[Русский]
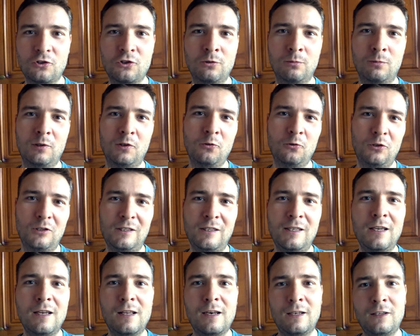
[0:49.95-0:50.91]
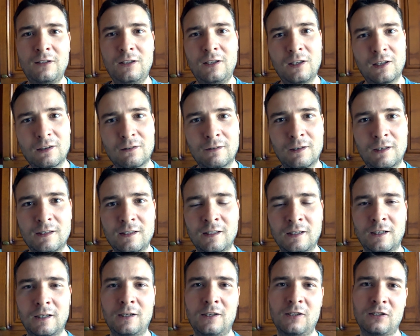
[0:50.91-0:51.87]
чтобы люди не ориентировались
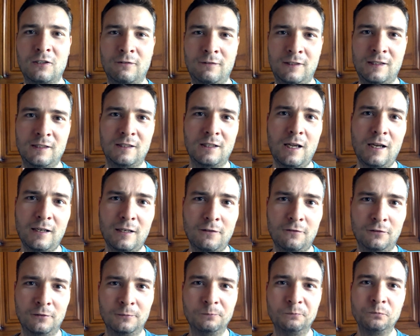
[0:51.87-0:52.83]
на количество дизлайков,